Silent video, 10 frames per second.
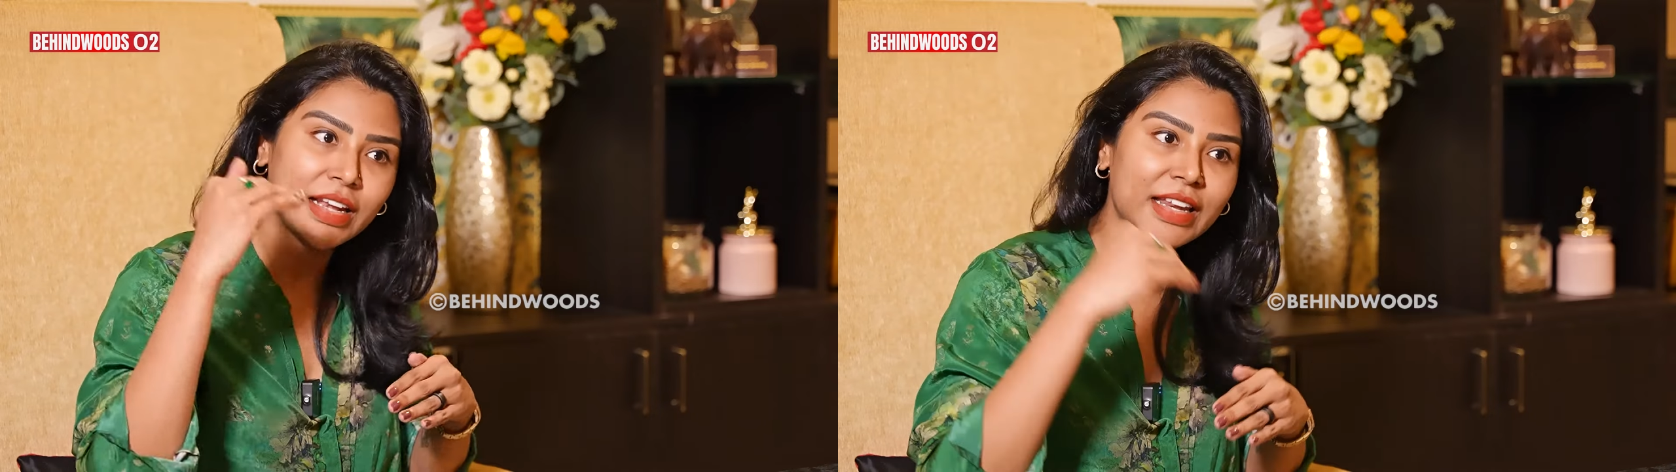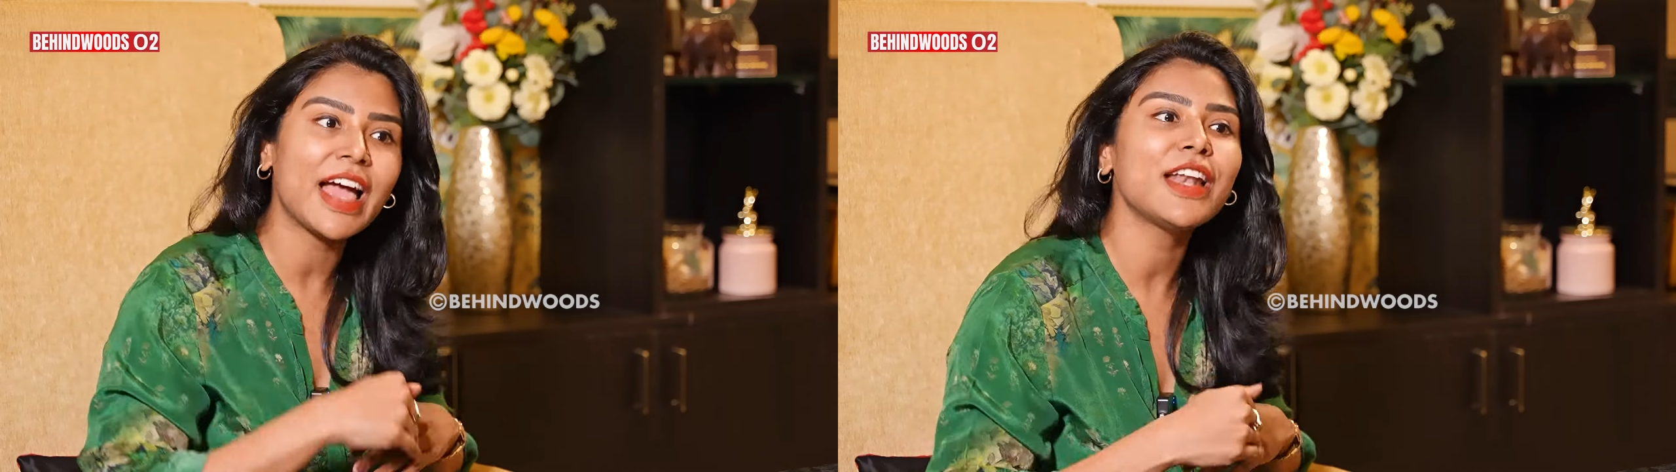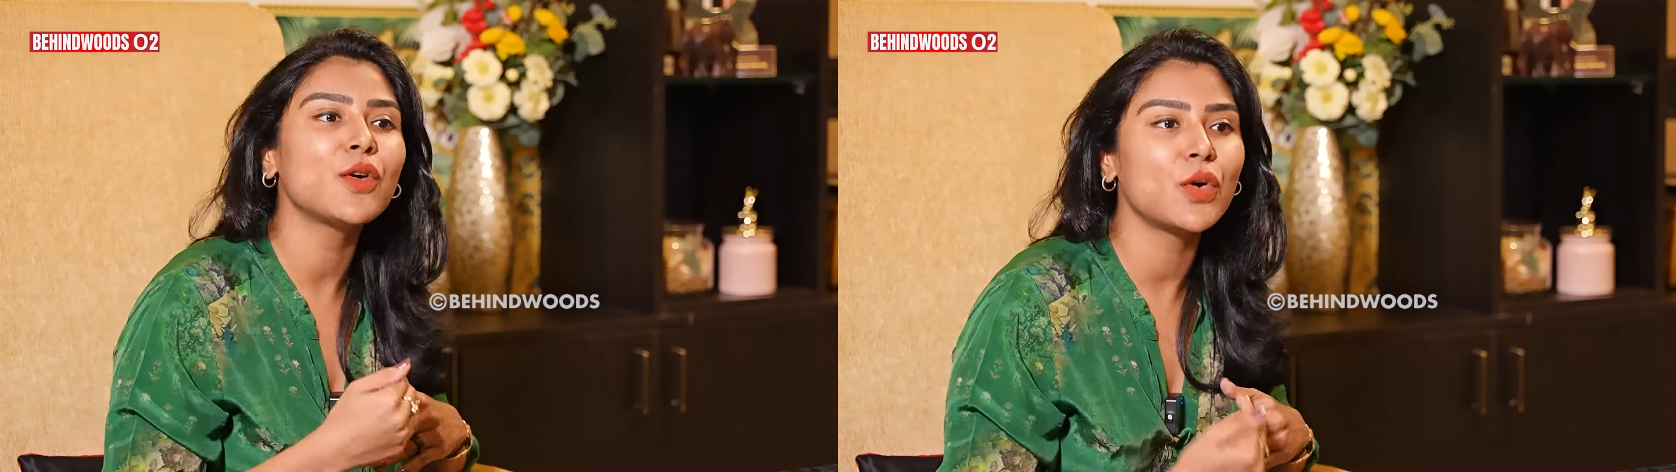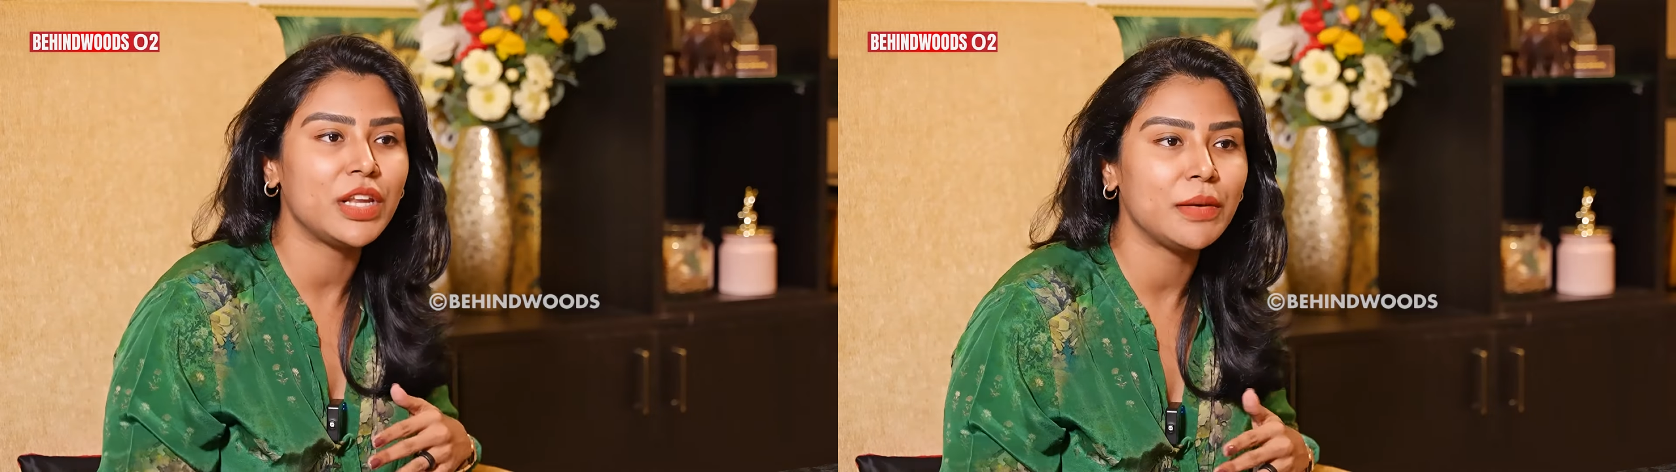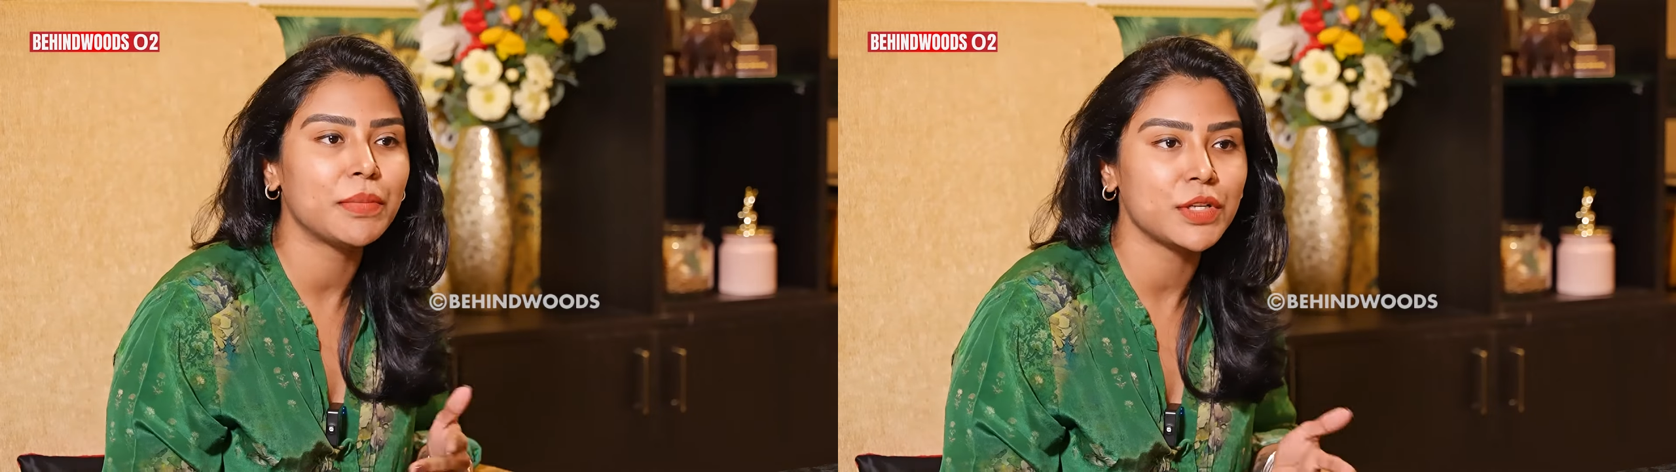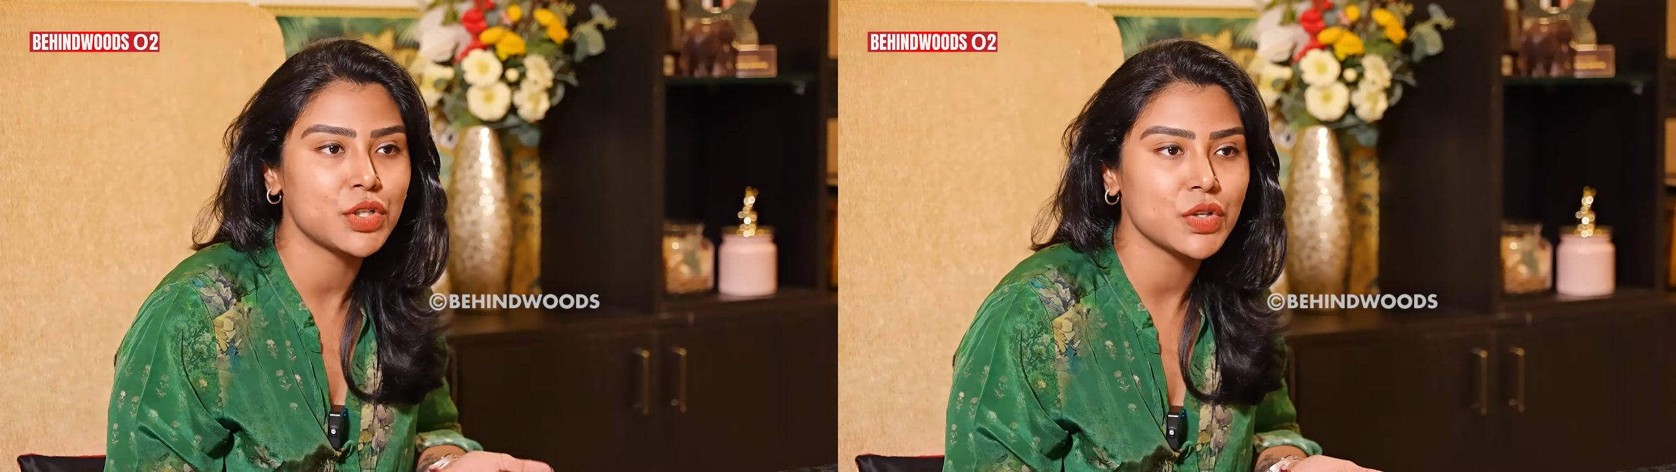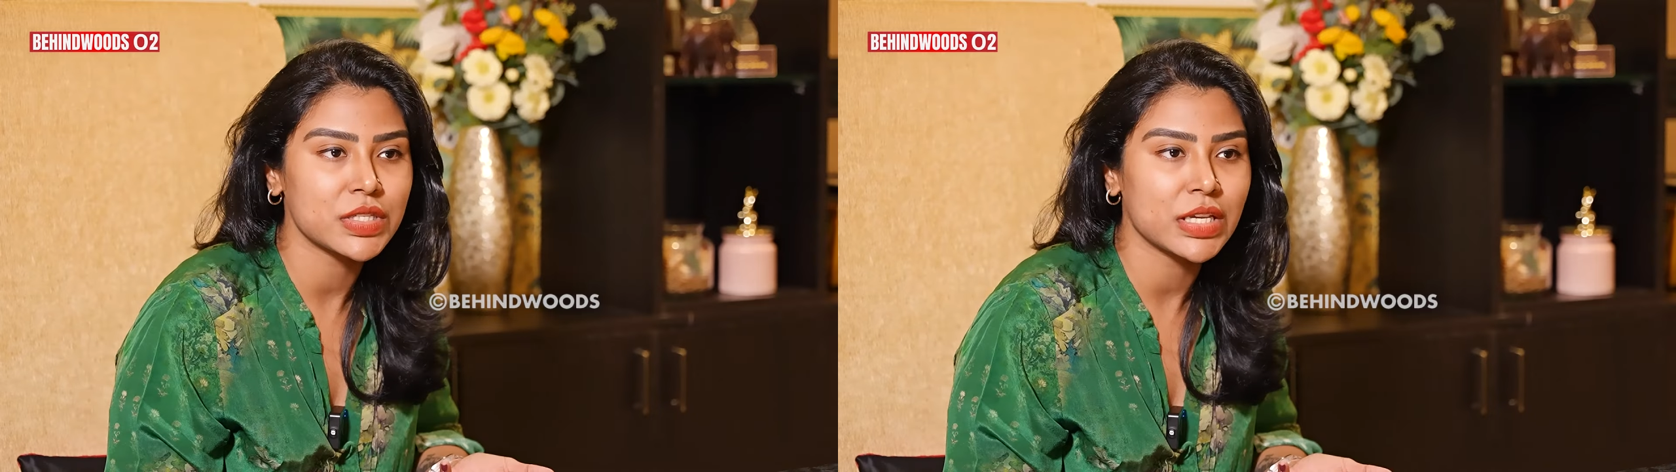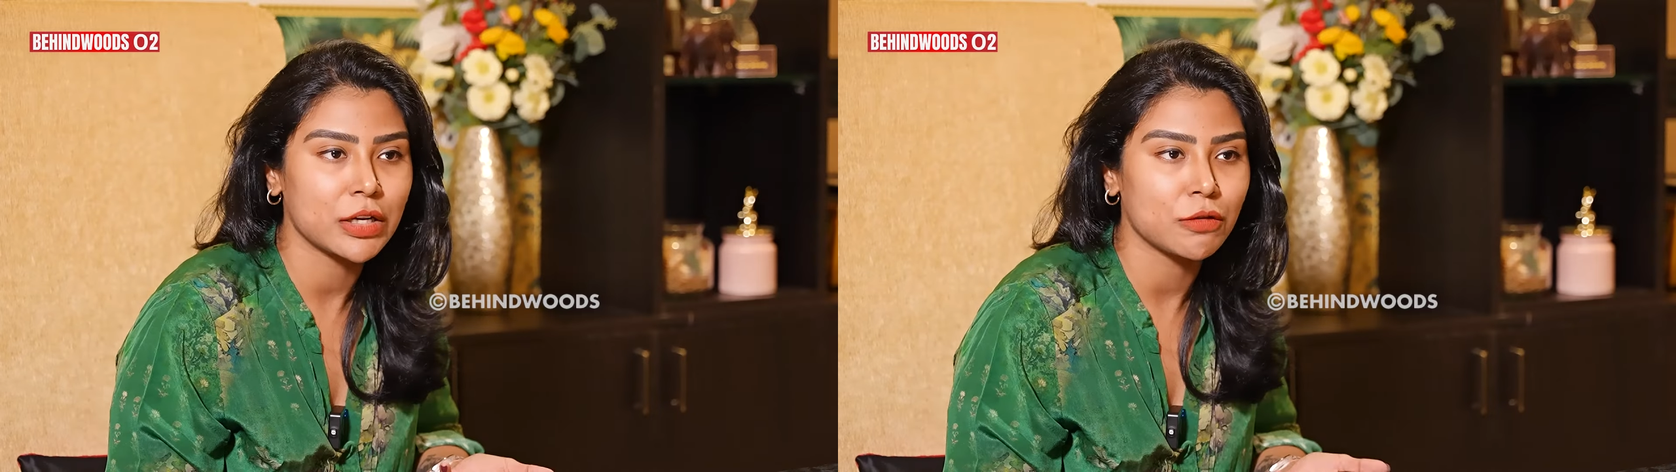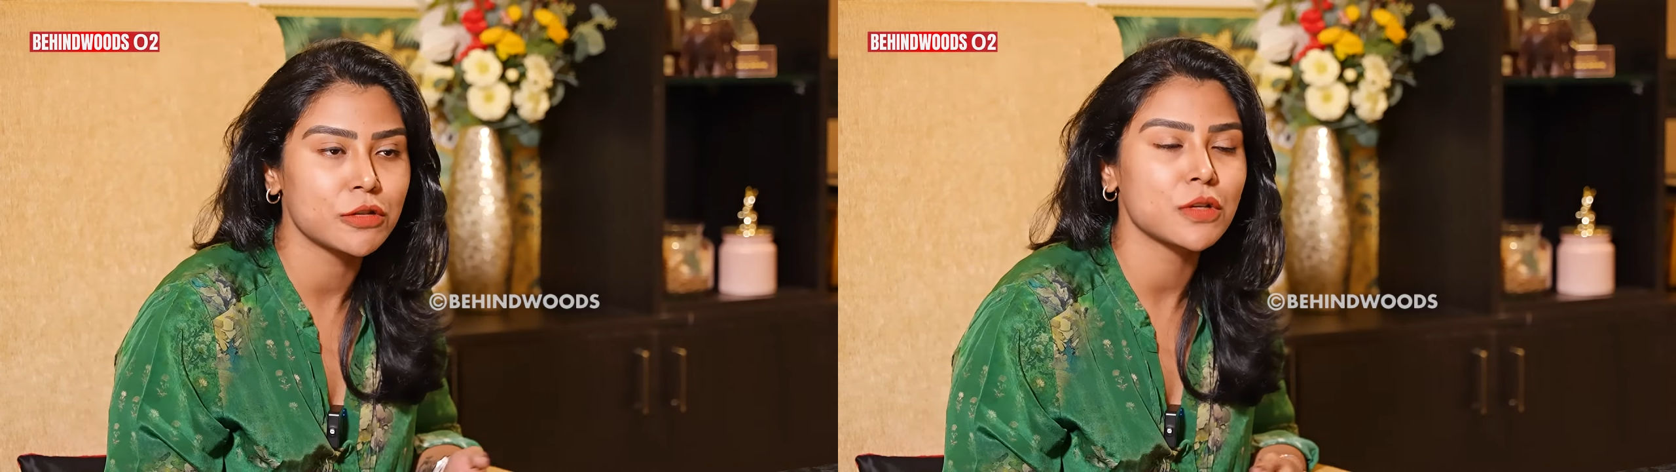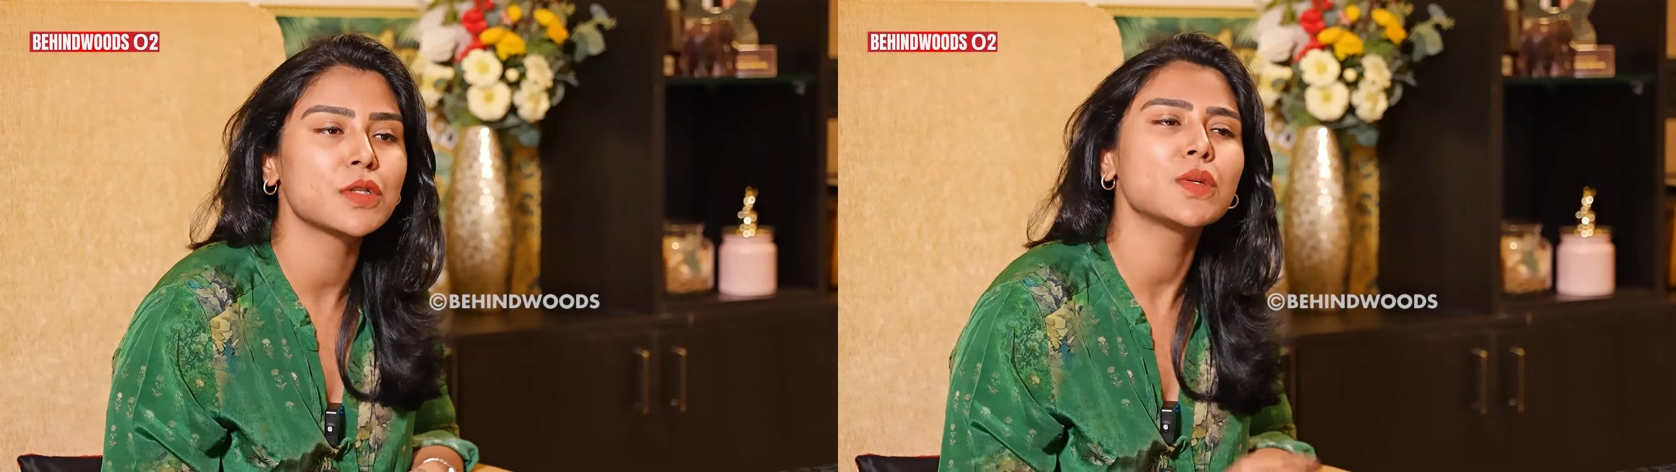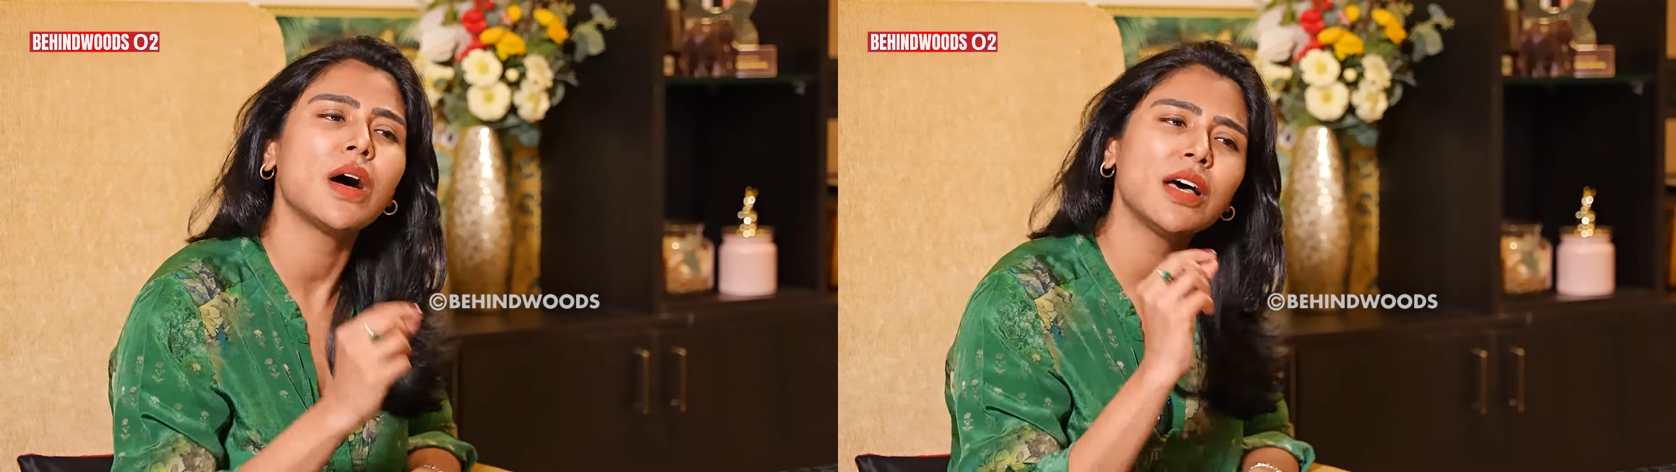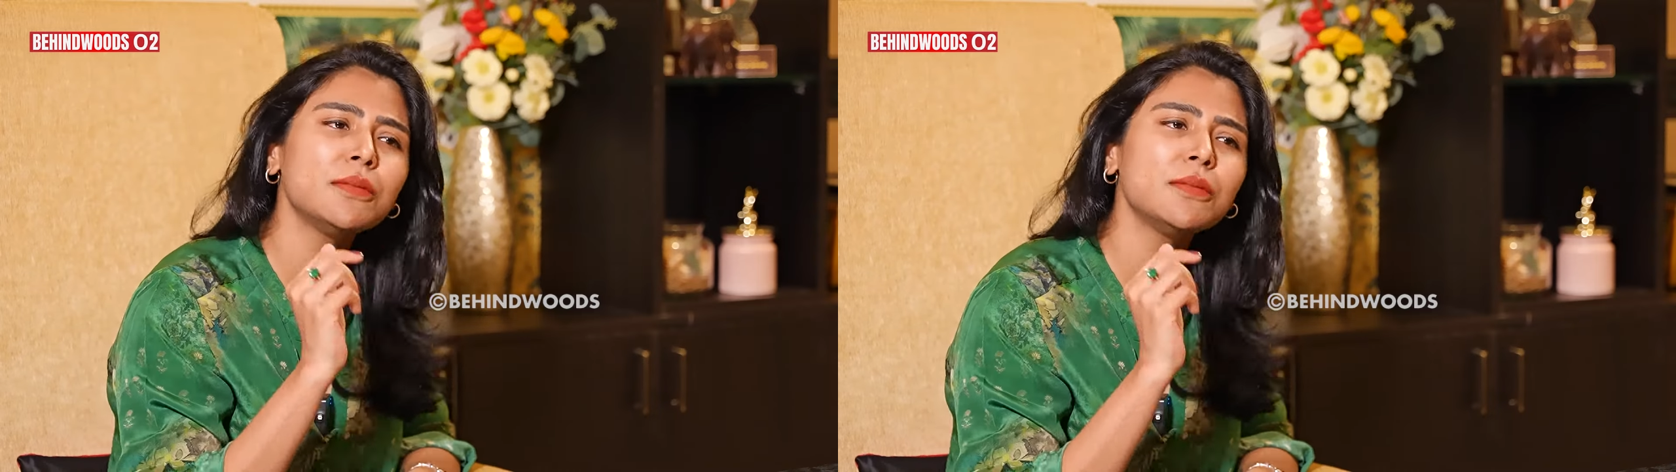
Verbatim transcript: இட் கேன் கோ டீப் டீப் இன் டு யுவர் ஸ்கின் ஆல்சோ ஸோ